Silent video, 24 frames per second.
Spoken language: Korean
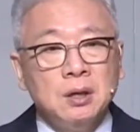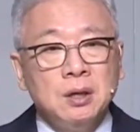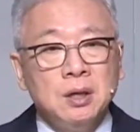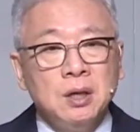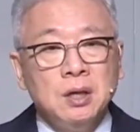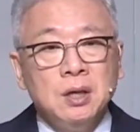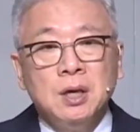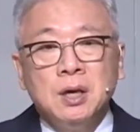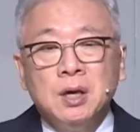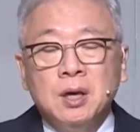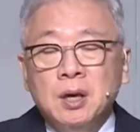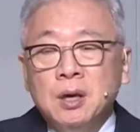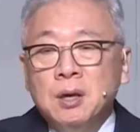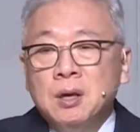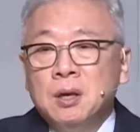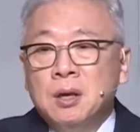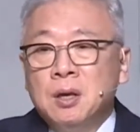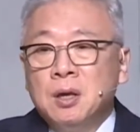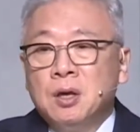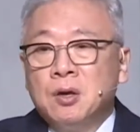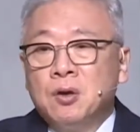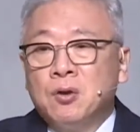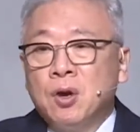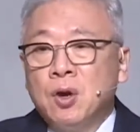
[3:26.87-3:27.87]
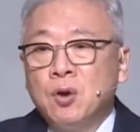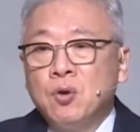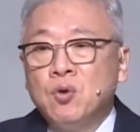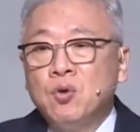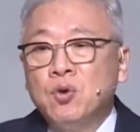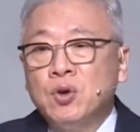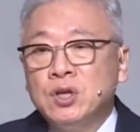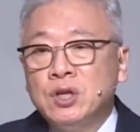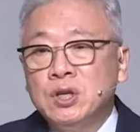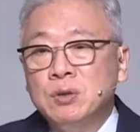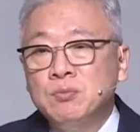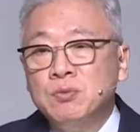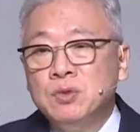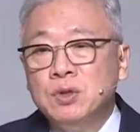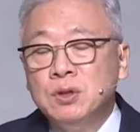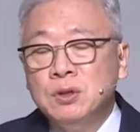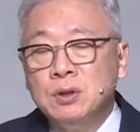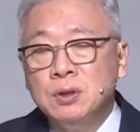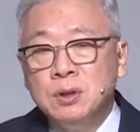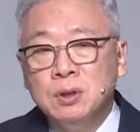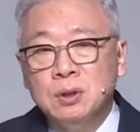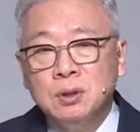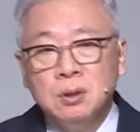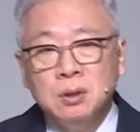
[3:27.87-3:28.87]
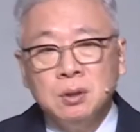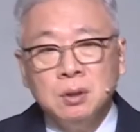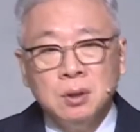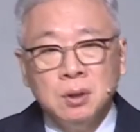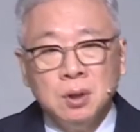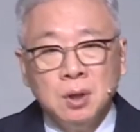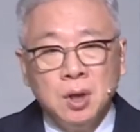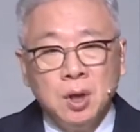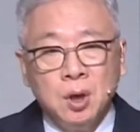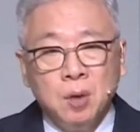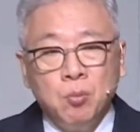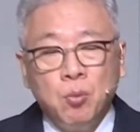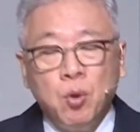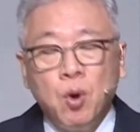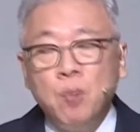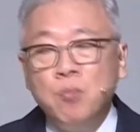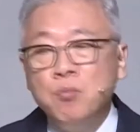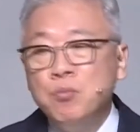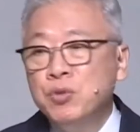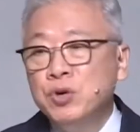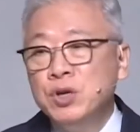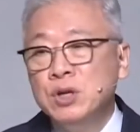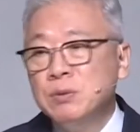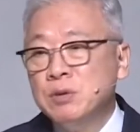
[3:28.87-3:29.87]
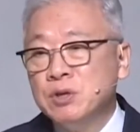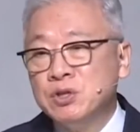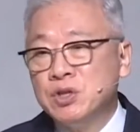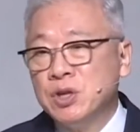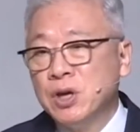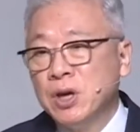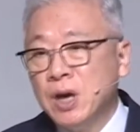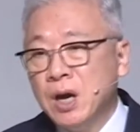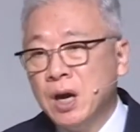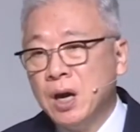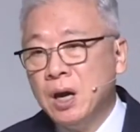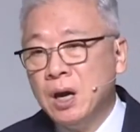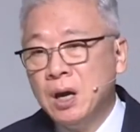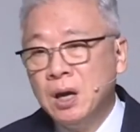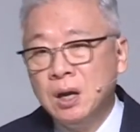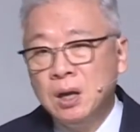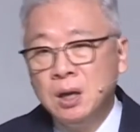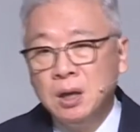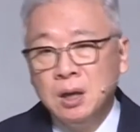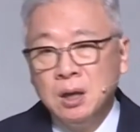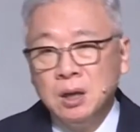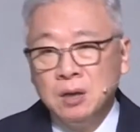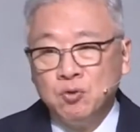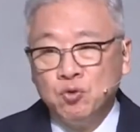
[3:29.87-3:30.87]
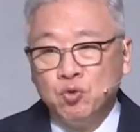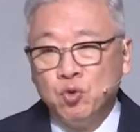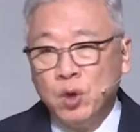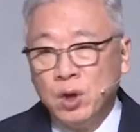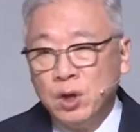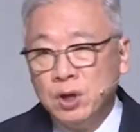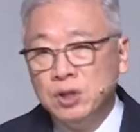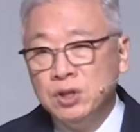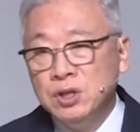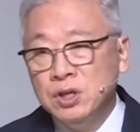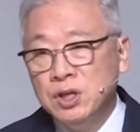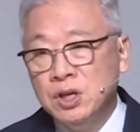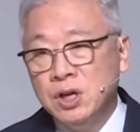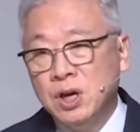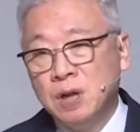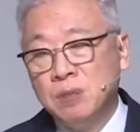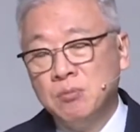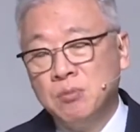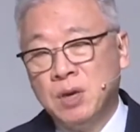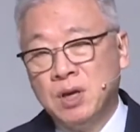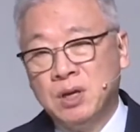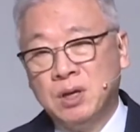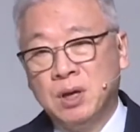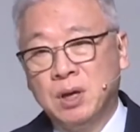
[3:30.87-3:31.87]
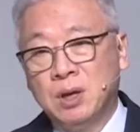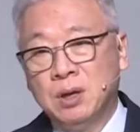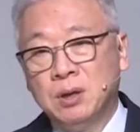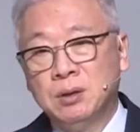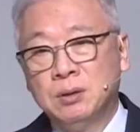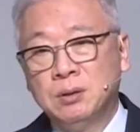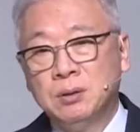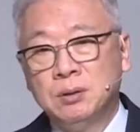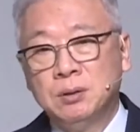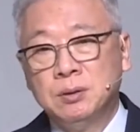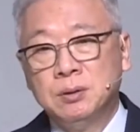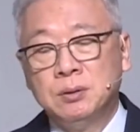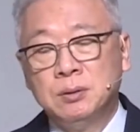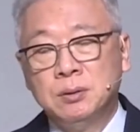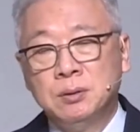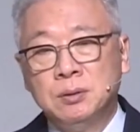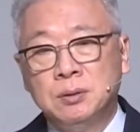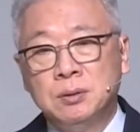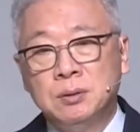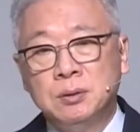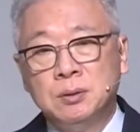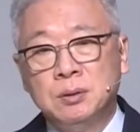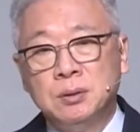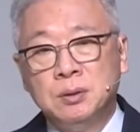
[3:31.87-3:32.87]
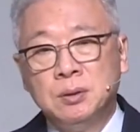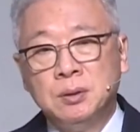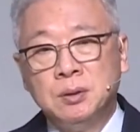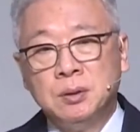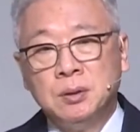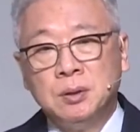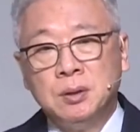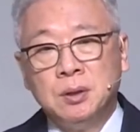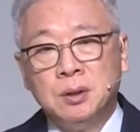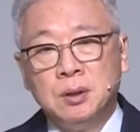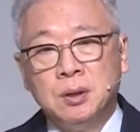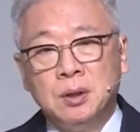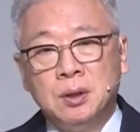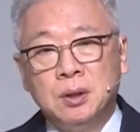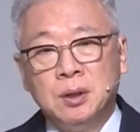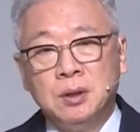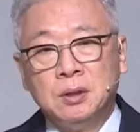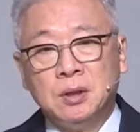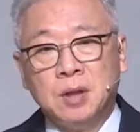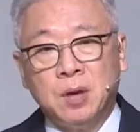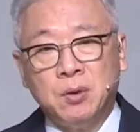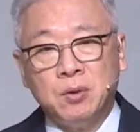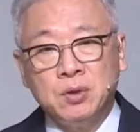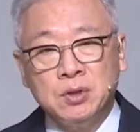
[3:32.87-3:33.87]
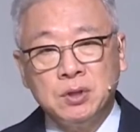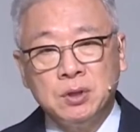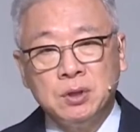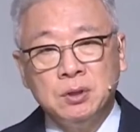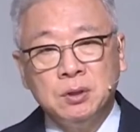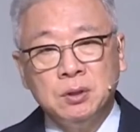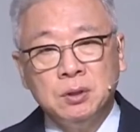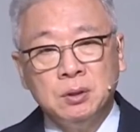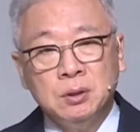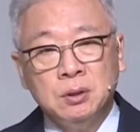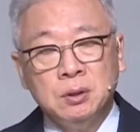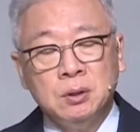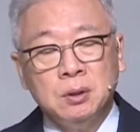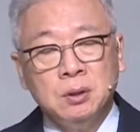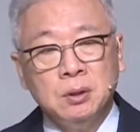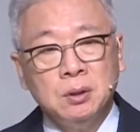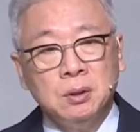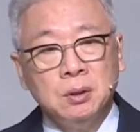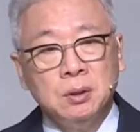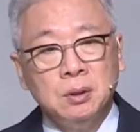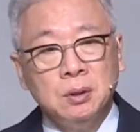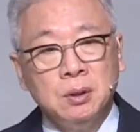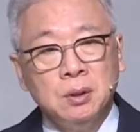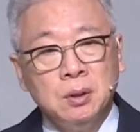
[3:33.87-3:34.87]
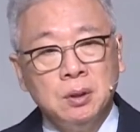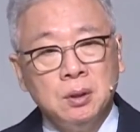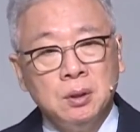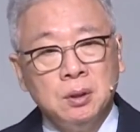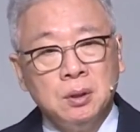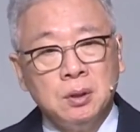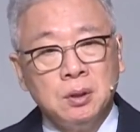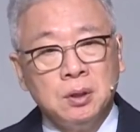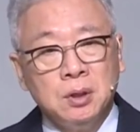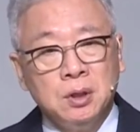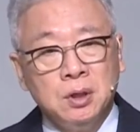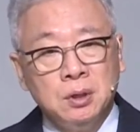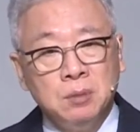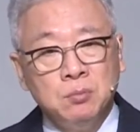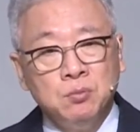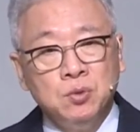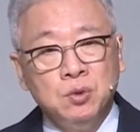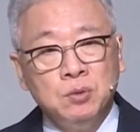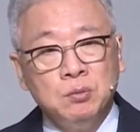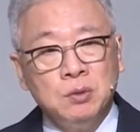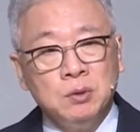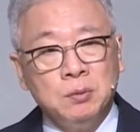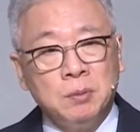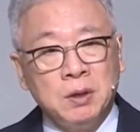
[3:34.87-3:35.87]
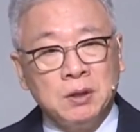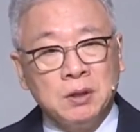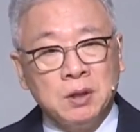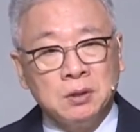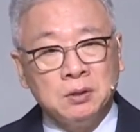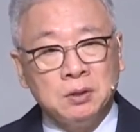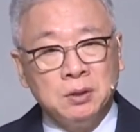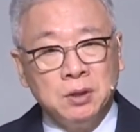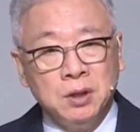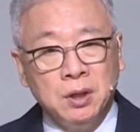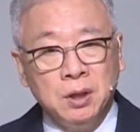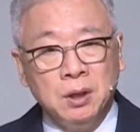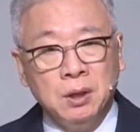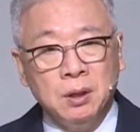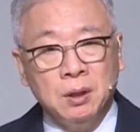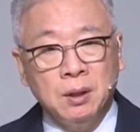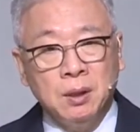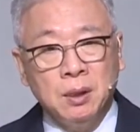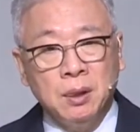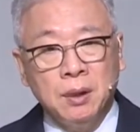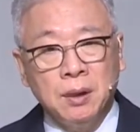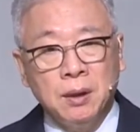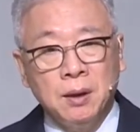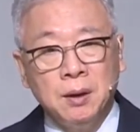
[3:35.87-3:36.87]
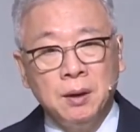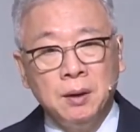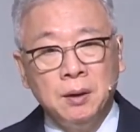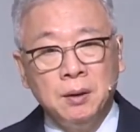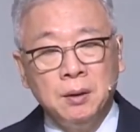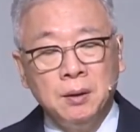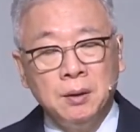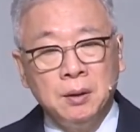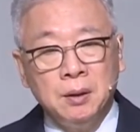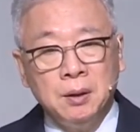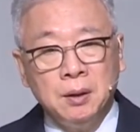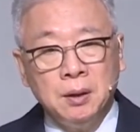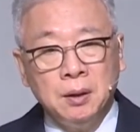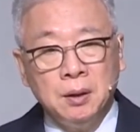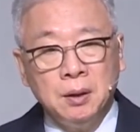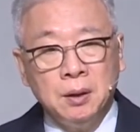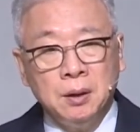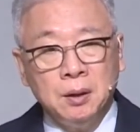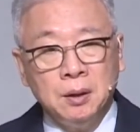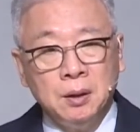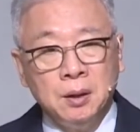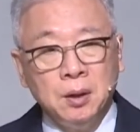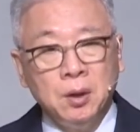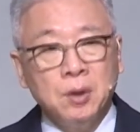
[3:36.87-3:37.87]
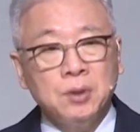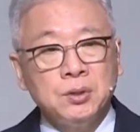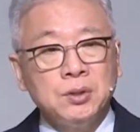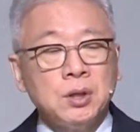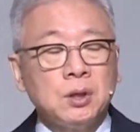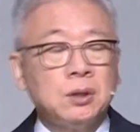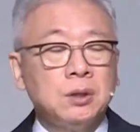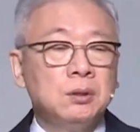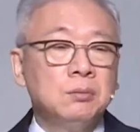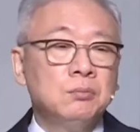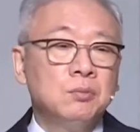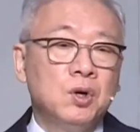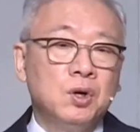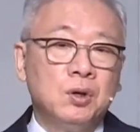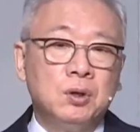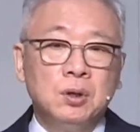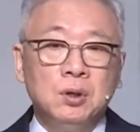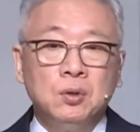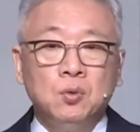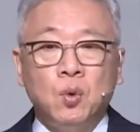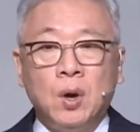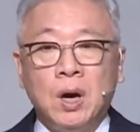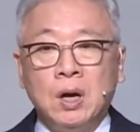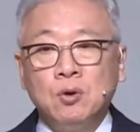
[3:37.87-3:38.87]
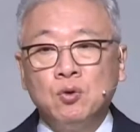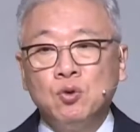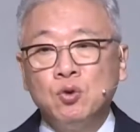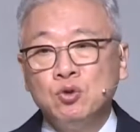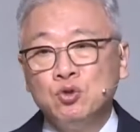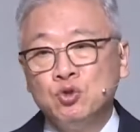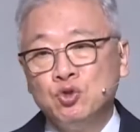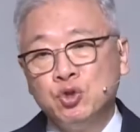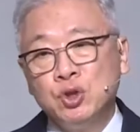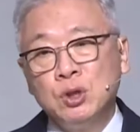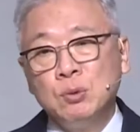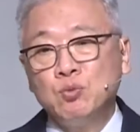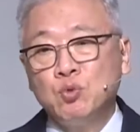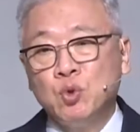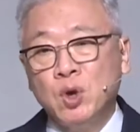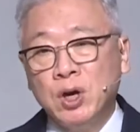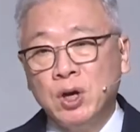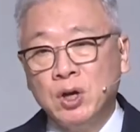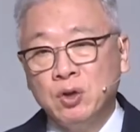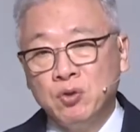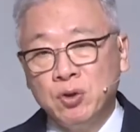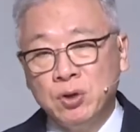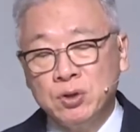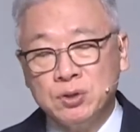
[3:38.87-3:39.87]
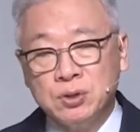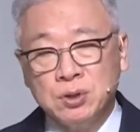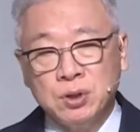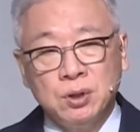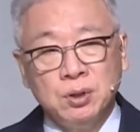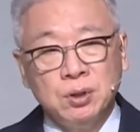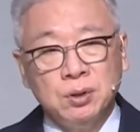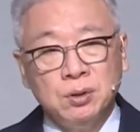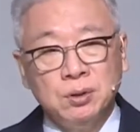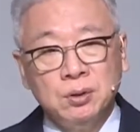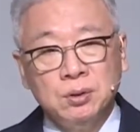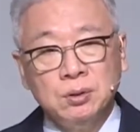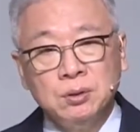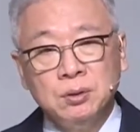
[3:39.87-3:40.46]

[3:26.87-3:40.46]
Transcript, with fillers: 이 괴롭고 힘든 몸부림을 쳐야 되는 일이란 말이에요. 다윗은 기름 부음을 받았더니 어쨌건 뭐 그런 왕궁 출입도 하게 되었어요.